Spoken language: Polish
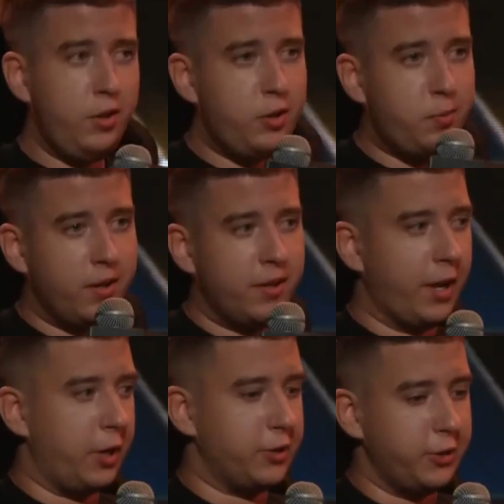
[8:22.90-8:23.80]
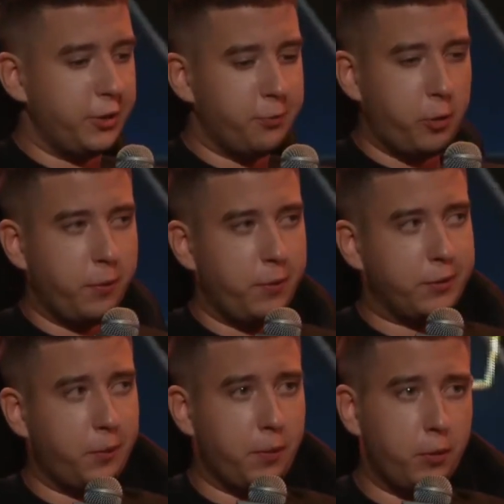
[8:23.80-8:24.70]
Nic mnie nie drażni. No jest młodą
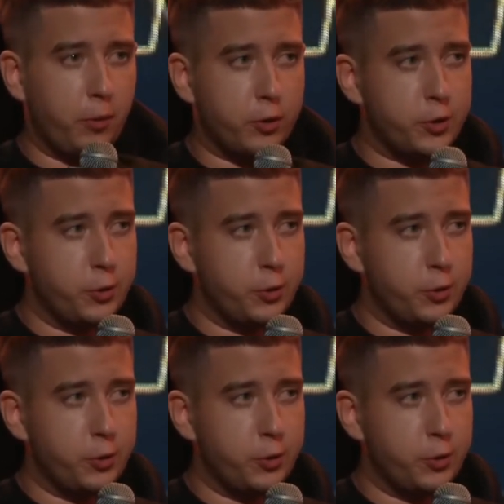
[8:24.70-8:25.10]
osobą, dopiero